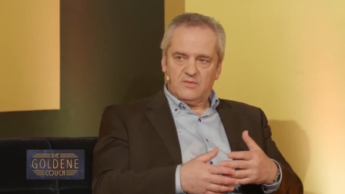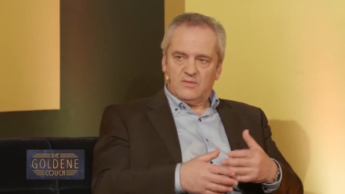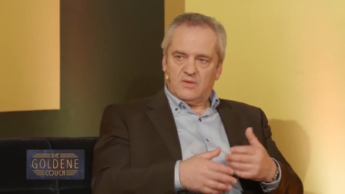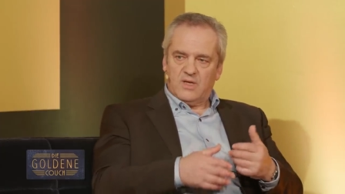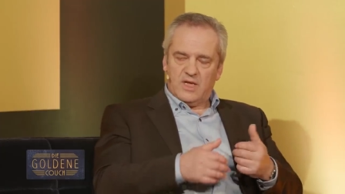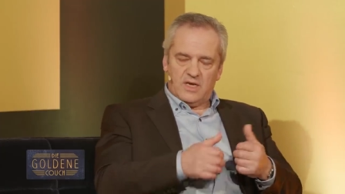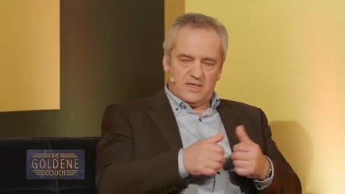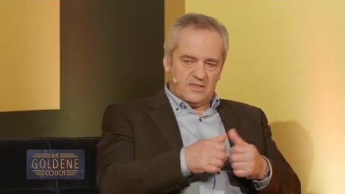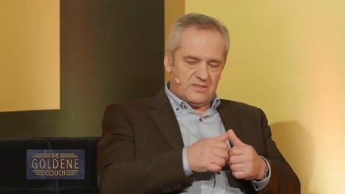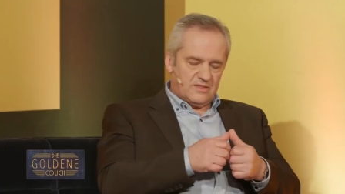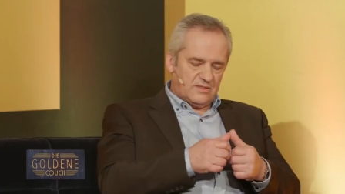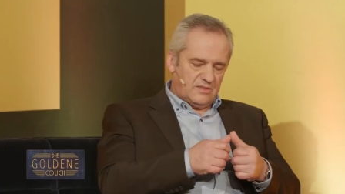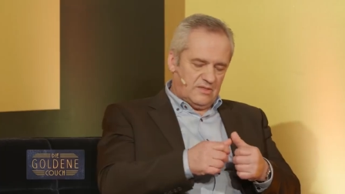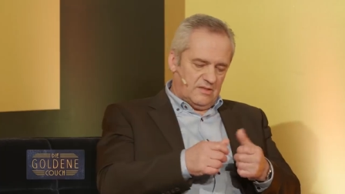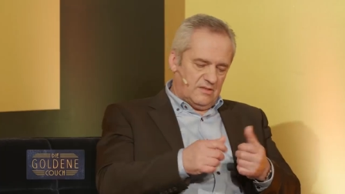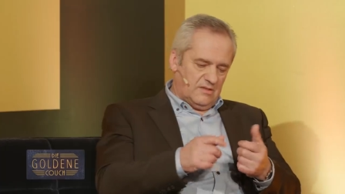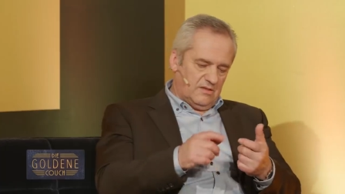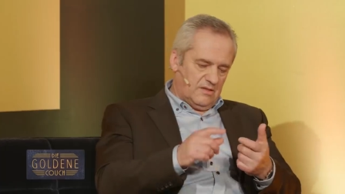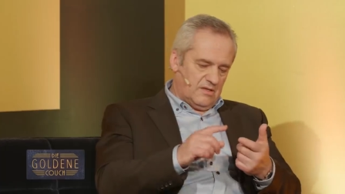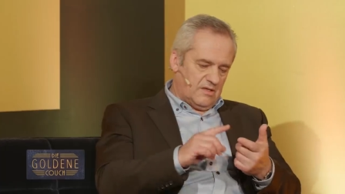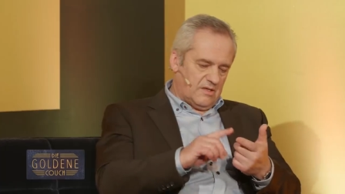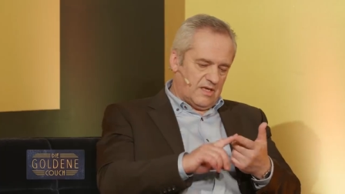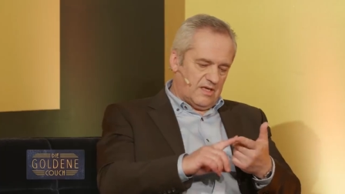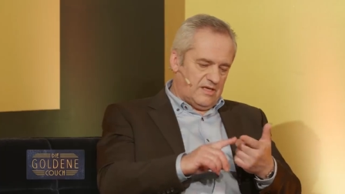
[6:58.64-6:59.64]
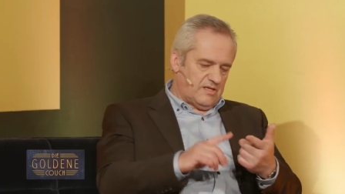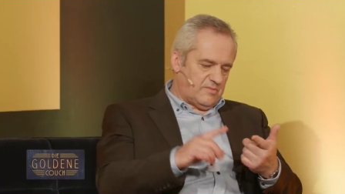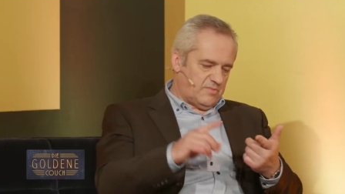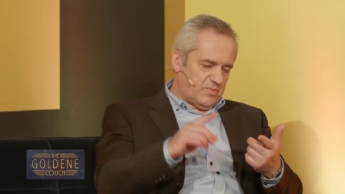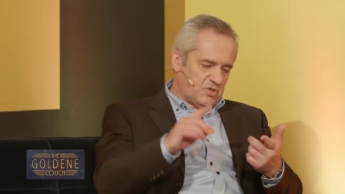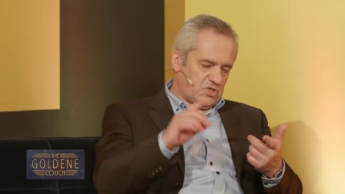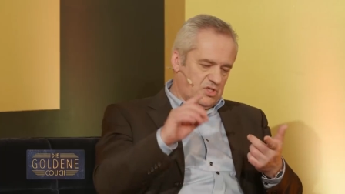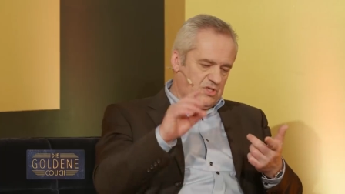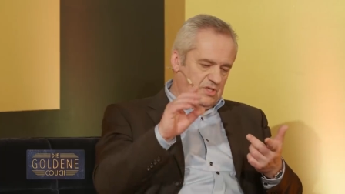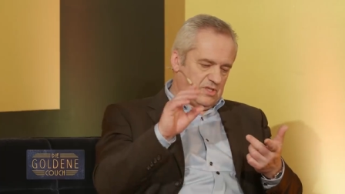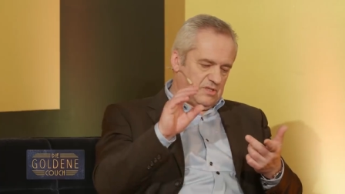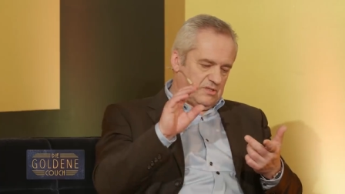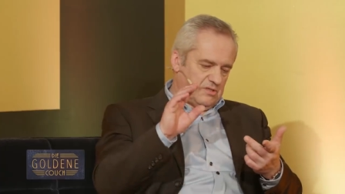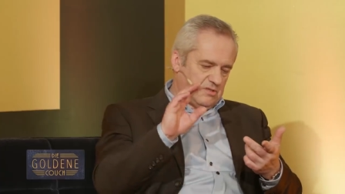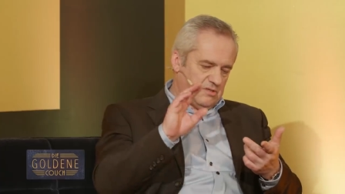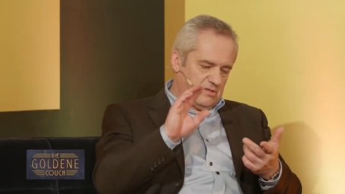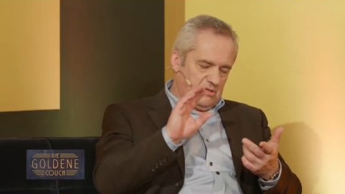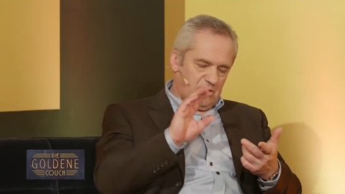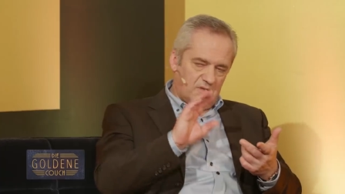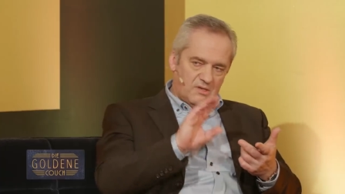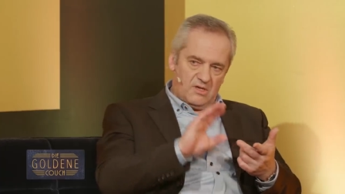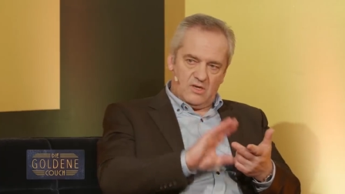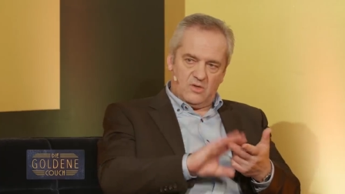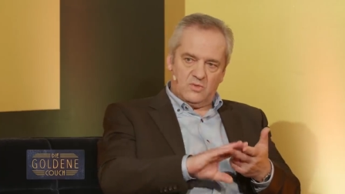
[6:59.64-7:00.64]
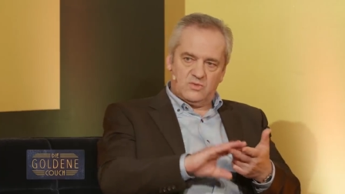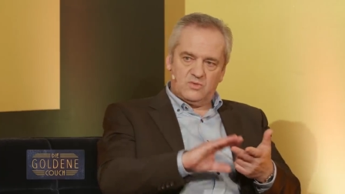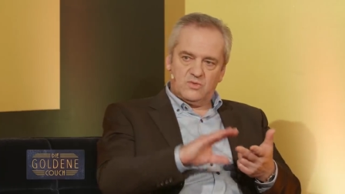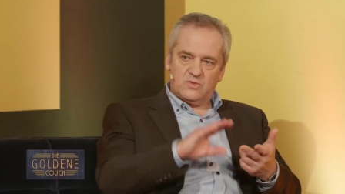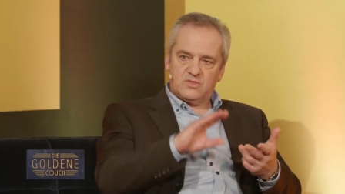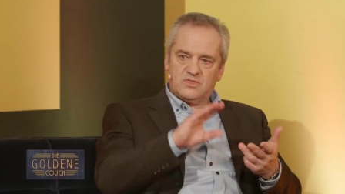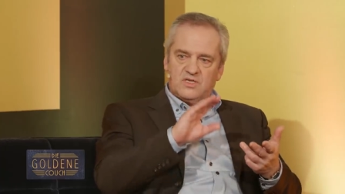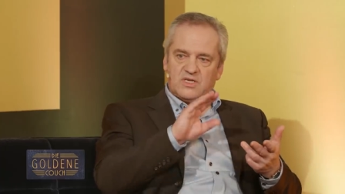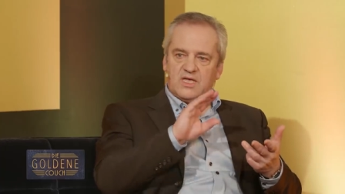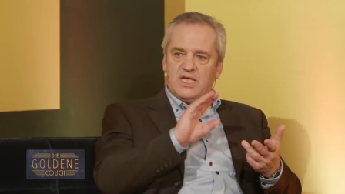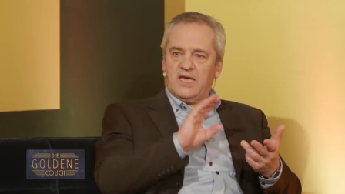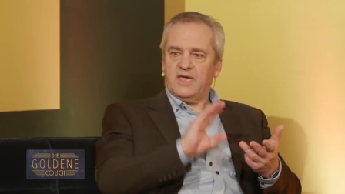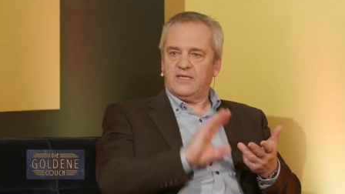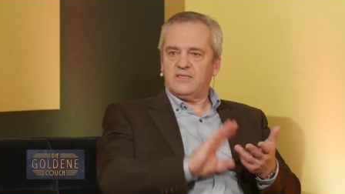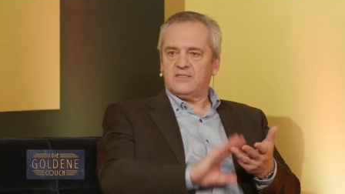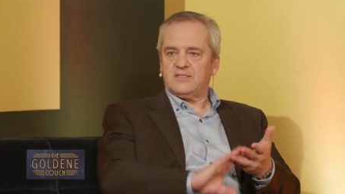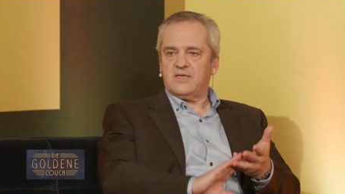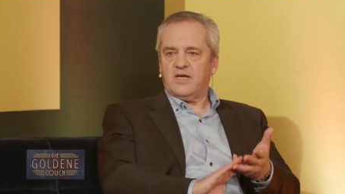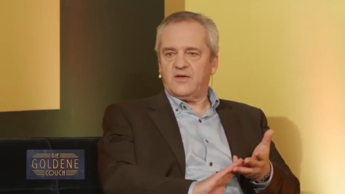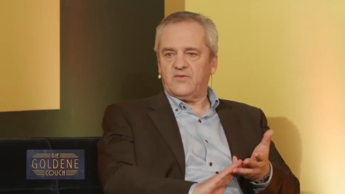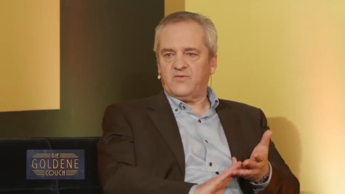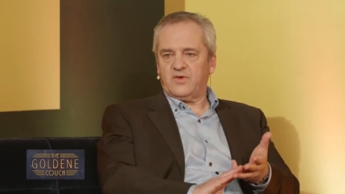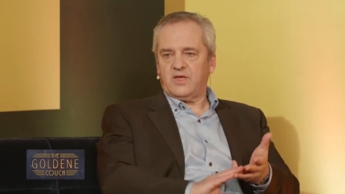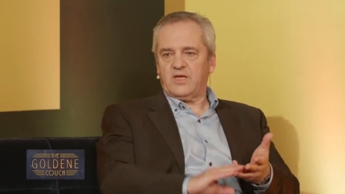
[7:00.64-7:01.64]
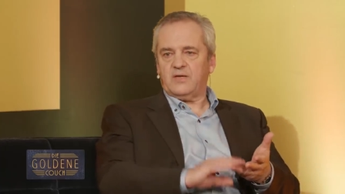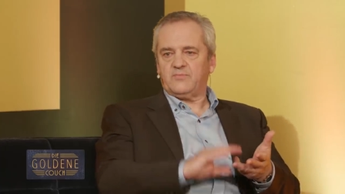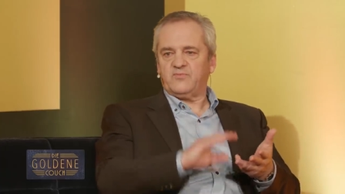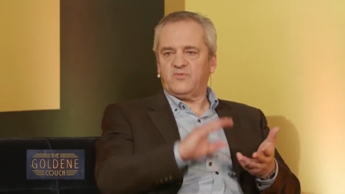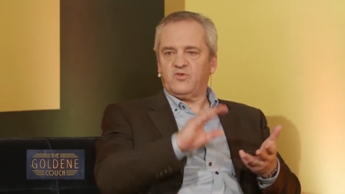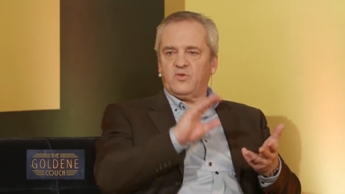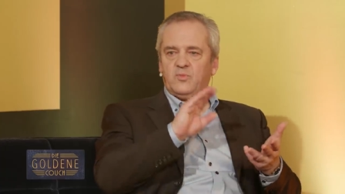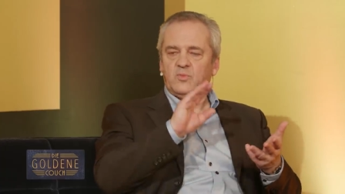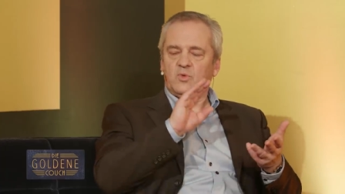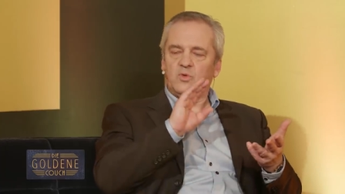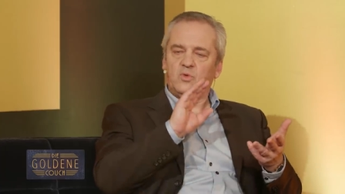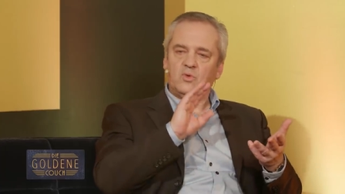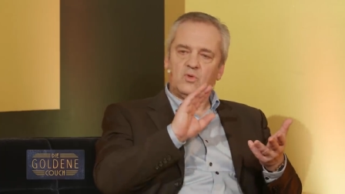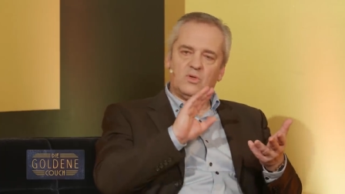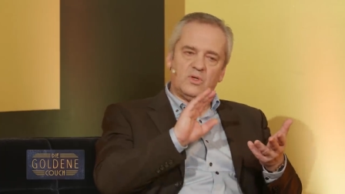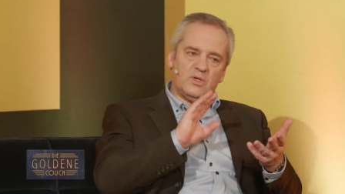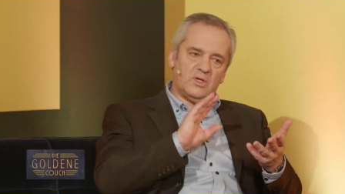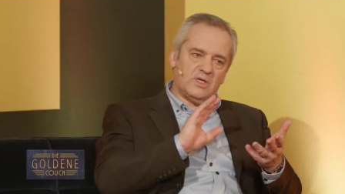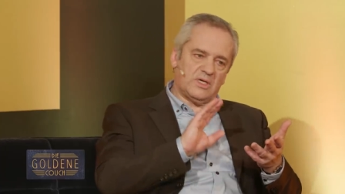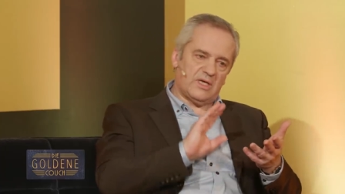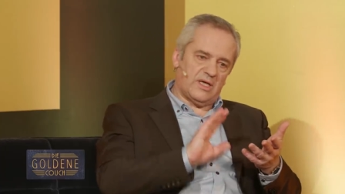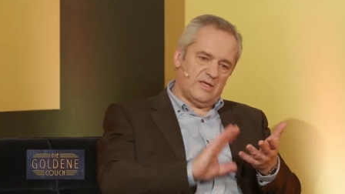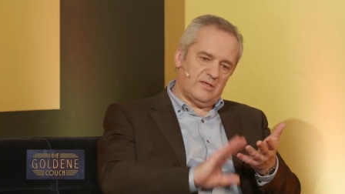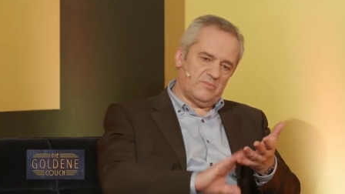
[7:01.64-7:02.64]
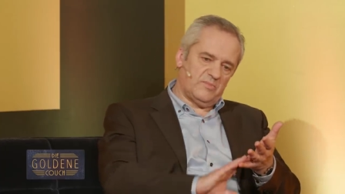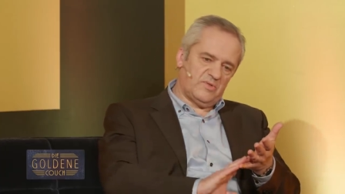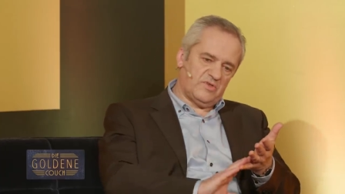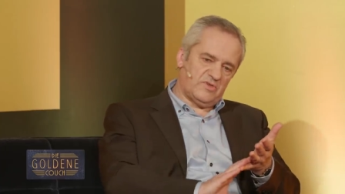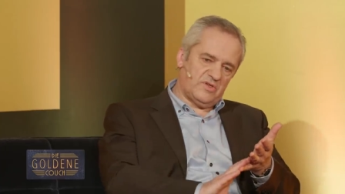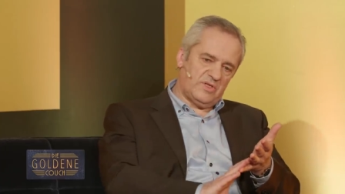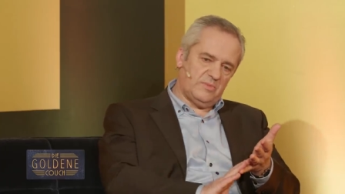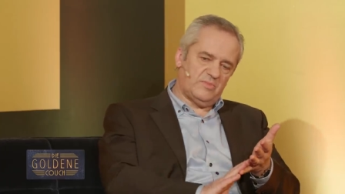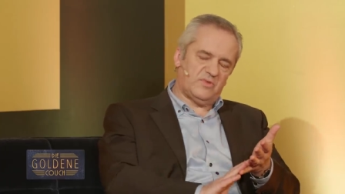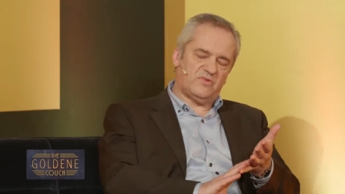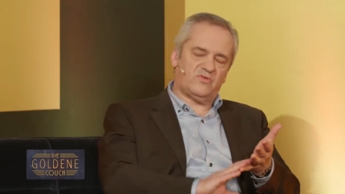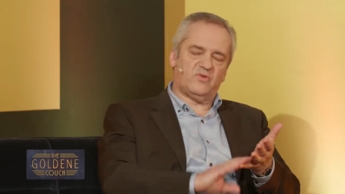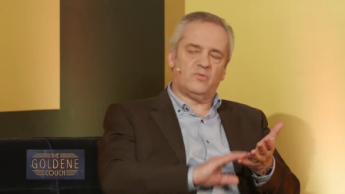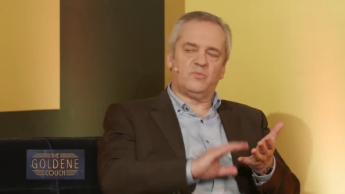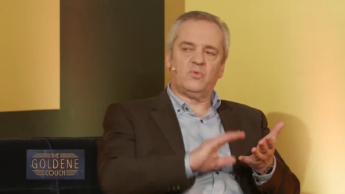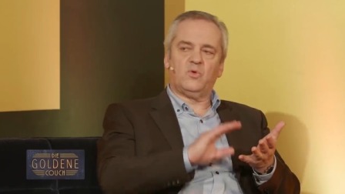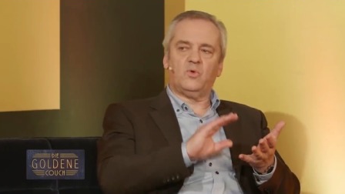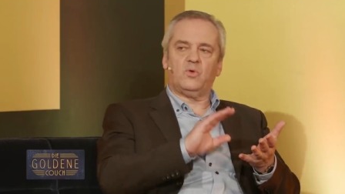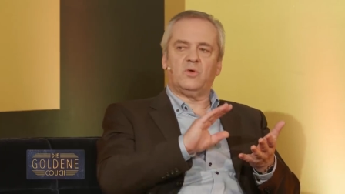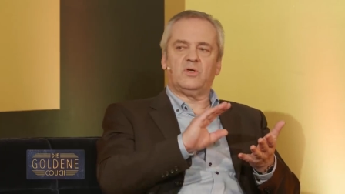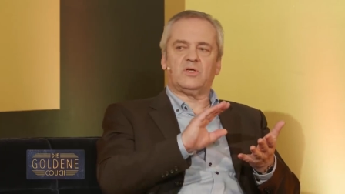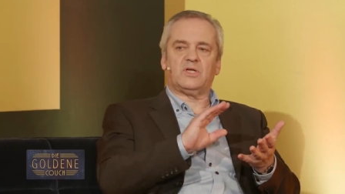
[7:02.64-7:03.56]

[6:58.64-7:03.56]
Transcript: Aktien, Geldbestände, Autos, kein Sachvermögen, kein Betriebsvermögen